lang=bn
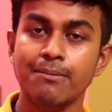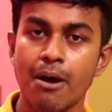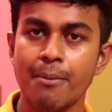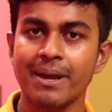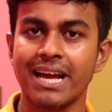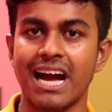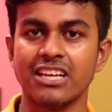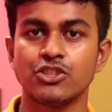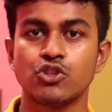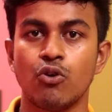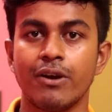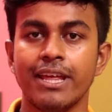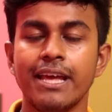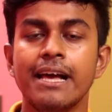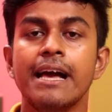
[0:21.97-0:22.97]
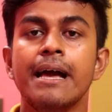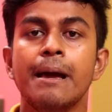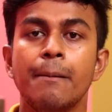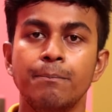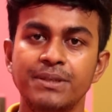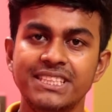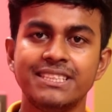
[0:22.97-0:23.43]
এটা কিভাবে কাজ করে
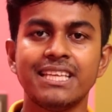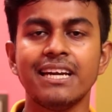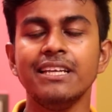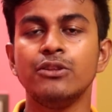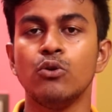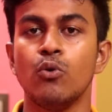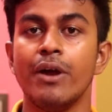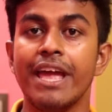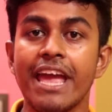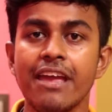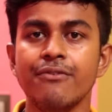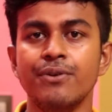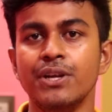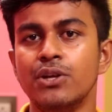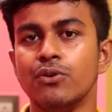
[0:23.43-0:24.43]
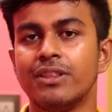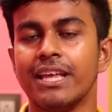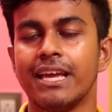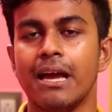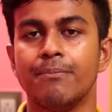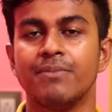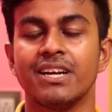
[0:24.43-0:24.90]
বিস্তারিত এই ভিডিও
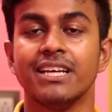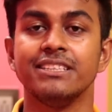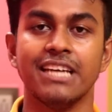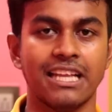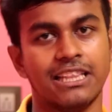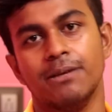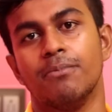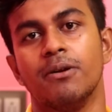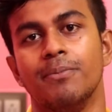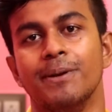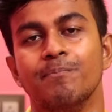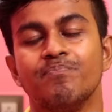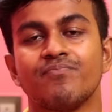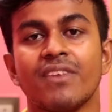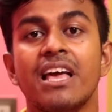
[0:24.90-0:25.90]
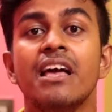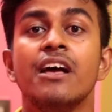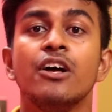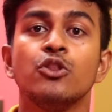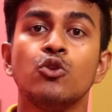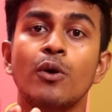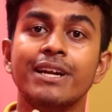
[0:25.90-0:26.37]
থেকে আপনারা জানতে পারবেন
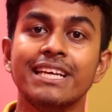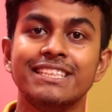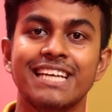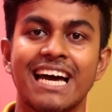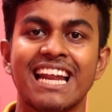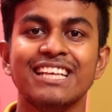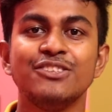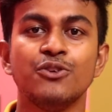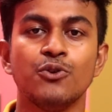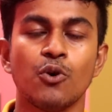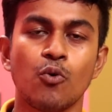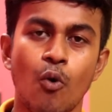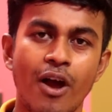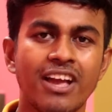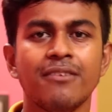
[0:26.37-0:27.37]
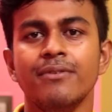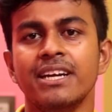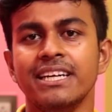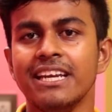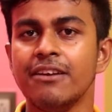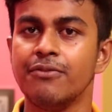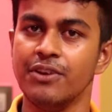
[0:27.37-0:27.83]
তো এটা জানার জন্য কয়েক
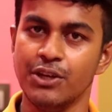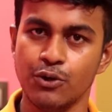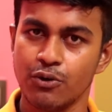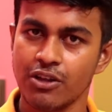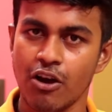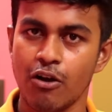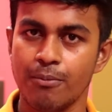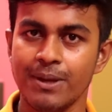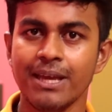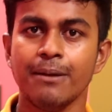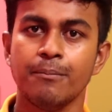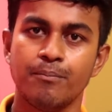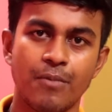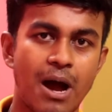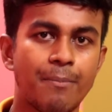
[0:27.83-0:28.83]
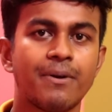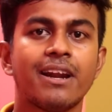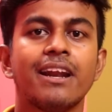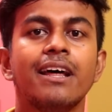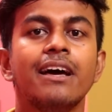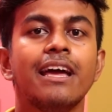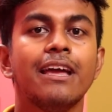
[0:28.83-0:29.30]
মিনিটের ভিডিওটা হবে
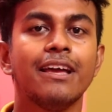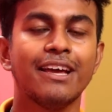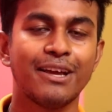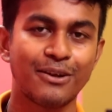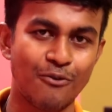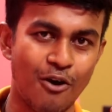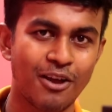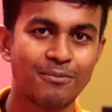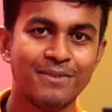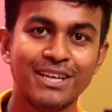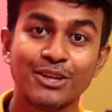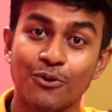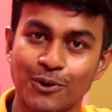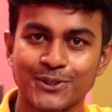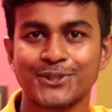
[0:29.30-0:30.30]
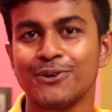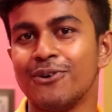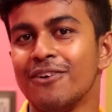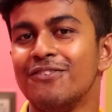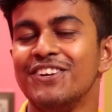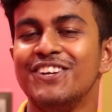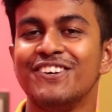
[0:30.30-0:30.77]
আপনারা কয়েক মিনিট কষ্ট
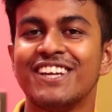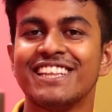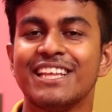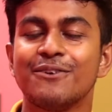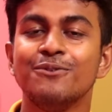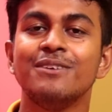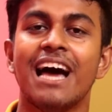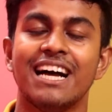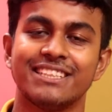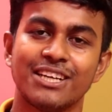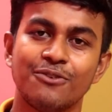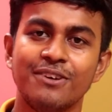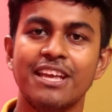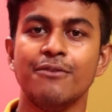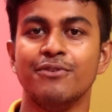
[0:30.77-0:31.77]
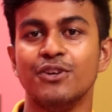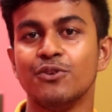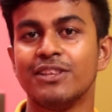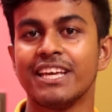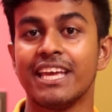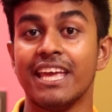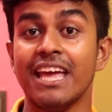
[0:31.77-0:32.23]
করে ভিডিওটা দেখুন আশা করি এই
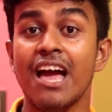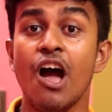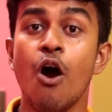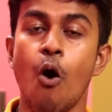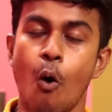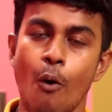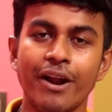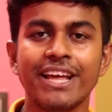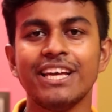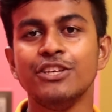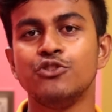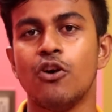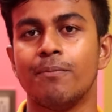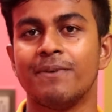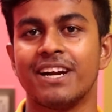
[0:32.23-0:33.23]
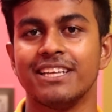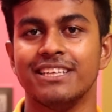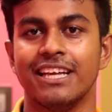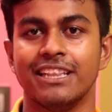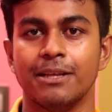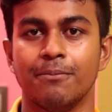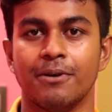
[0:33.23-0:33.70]
ভিডিও থেকে অনেক কিছু
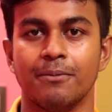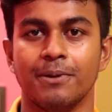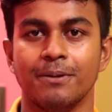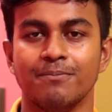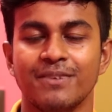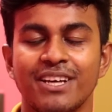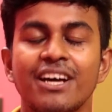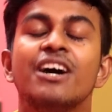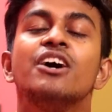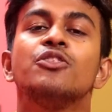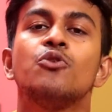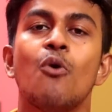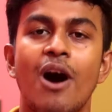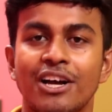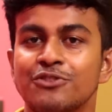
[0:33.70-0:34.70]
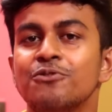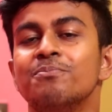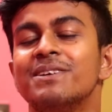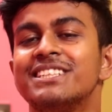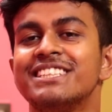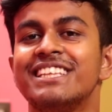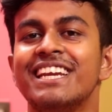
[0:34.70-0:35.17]
আপনারা জানতে পারবেন তো
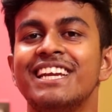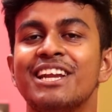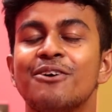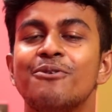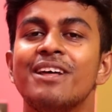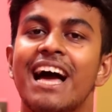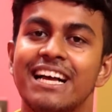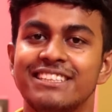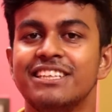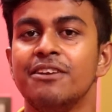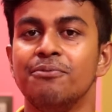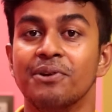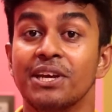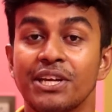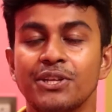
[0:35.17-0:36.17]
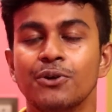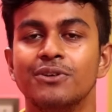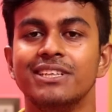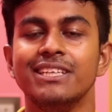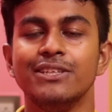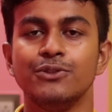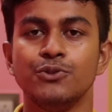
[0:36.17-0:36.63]
আসুন বেশি দেরি না করে আজকের
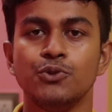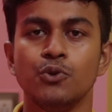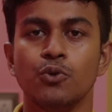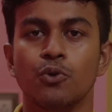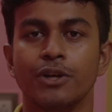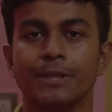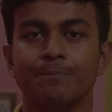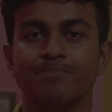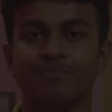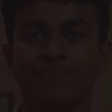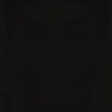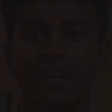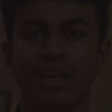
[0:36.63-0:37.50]
ভিডিওটি শুরু করি